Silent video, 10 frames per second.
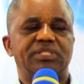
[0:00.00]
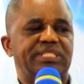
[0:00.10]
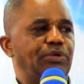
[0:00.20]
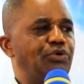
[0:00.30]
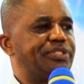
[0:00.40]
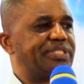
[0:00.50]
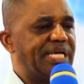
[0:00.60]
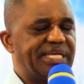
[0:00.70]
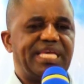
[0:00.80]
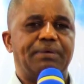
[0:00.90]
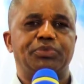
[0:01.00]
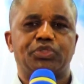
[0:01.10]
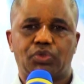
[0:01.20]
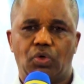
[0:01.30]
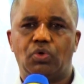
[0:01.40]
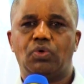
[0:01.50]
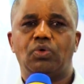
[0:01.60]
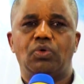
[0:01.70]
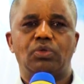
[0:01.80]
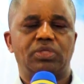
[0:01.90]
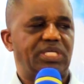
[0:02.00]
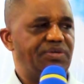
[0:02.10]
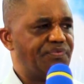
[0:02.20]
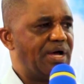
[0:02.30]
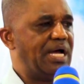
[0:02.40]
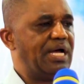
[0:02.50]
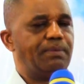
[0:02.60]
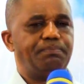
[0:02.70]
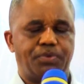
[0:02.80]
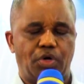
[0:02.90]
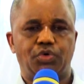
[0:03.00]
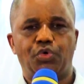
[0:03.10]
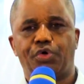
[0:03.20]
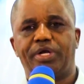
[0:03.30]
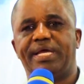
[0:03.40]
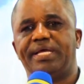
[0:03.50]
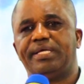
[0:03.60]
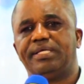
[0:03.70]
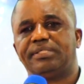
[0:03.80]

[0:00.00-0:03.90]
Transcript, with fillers: c'est le cinquième saut qui va prendre le relais.